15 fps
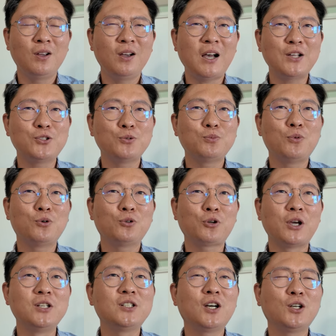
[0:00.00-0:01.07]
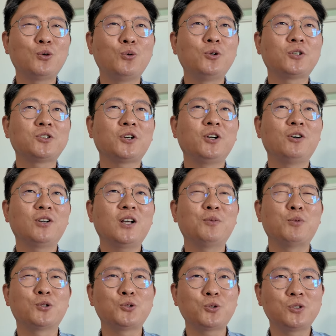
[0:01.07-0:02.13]
한 종목으로 굉장히 공격적인 거 사,
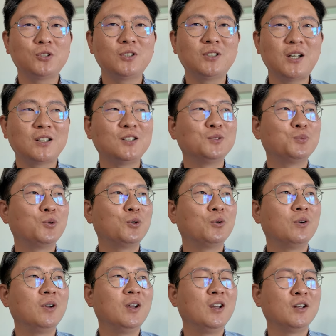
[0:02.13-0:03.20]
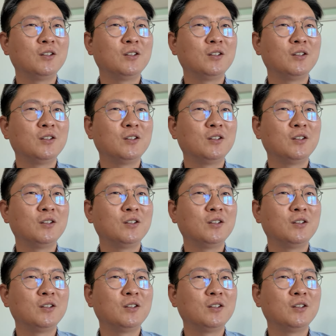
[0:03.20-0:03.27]
뭐 속스를 사든 뭐